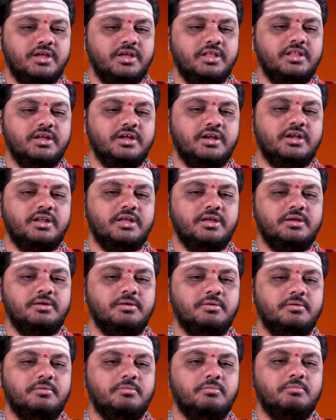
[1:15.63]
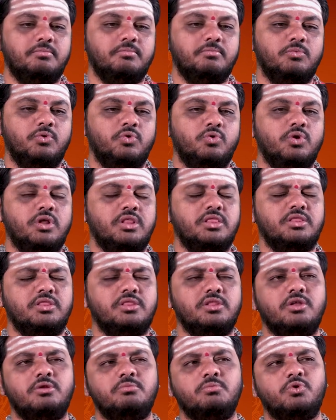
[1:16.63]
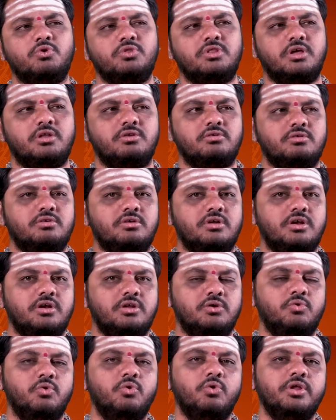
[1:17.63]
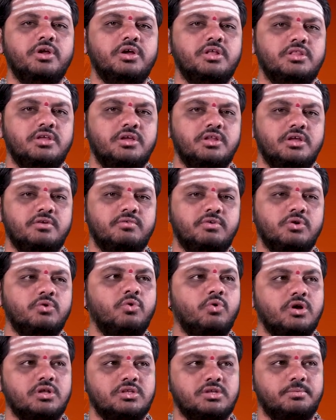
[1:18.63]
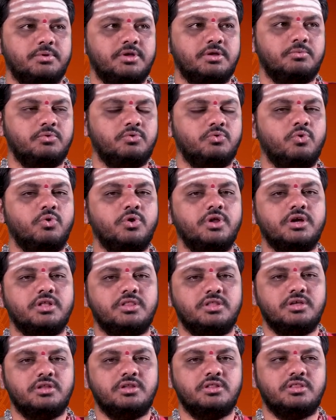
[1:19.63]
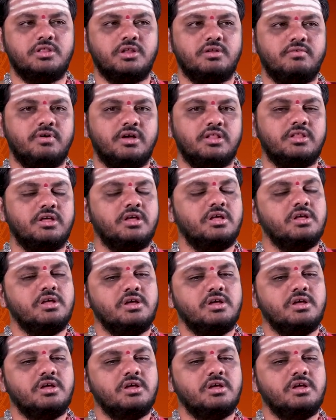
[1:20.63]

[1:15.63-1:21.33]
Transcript: ఎందుకంటే మొక్కులు అందరూ మొక్కుతారు అంటే కోరిక తీరే వరకు ఒక సమయము కోరిక తీరిన తర్వాత